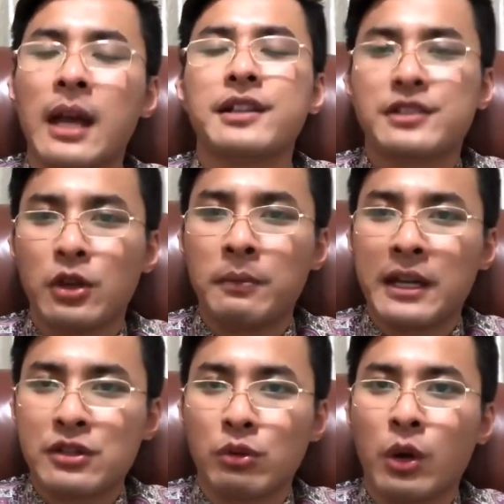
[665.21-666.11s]
自由民
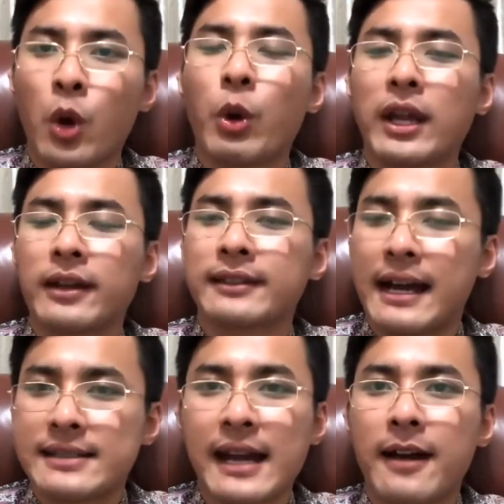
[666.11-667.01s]
主会让大
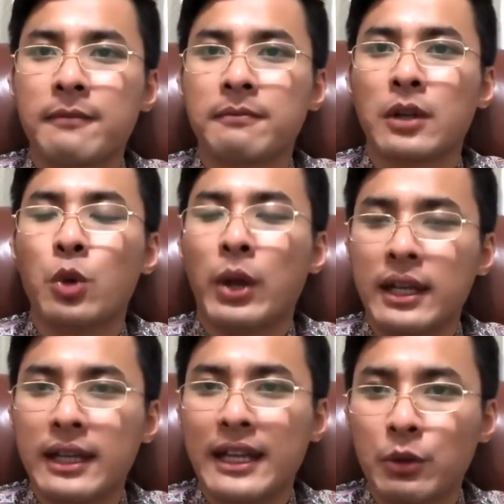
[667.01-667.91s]
家
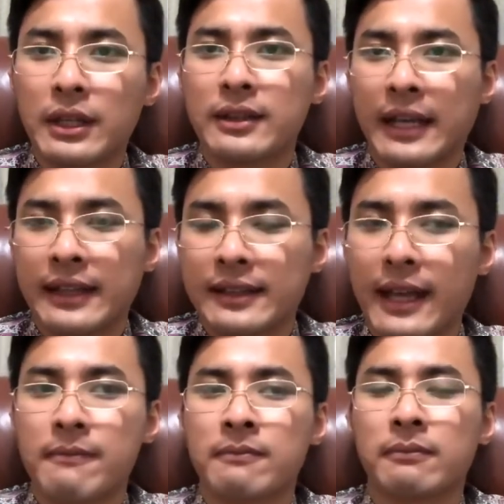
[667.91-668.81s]
轮流的停电
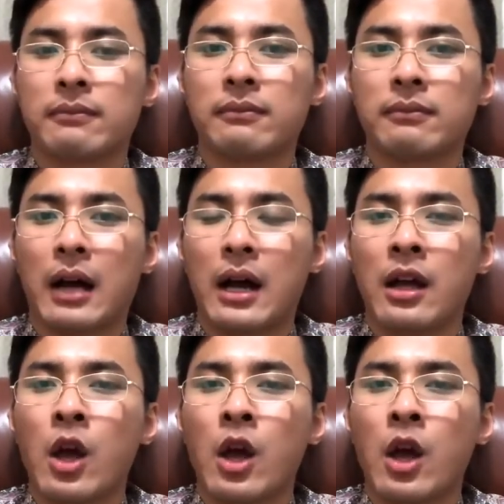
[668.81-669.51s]
啊，